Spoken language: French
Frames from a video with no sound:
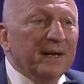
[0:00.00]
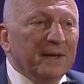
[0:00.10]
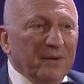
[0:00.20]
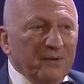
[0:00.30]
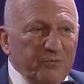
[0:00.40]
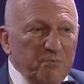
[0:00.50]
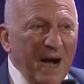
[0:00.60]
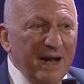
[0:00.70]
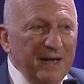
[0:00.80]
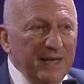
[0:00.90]
euh, vous
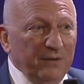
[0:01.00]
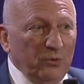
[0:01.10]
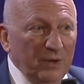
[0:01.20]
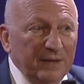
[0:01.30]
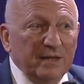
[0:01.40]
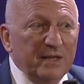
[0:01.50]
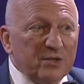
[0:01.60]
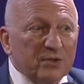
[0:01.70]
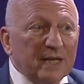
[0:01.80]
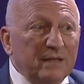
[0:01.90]
parler de
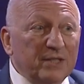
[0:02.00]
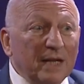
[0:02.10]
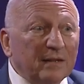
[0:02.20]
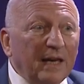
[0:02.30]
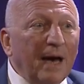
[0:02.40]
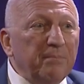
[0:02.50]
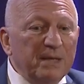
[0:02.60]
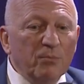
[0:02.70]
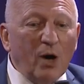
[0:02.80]
l'intelligence artificielle très rapidement,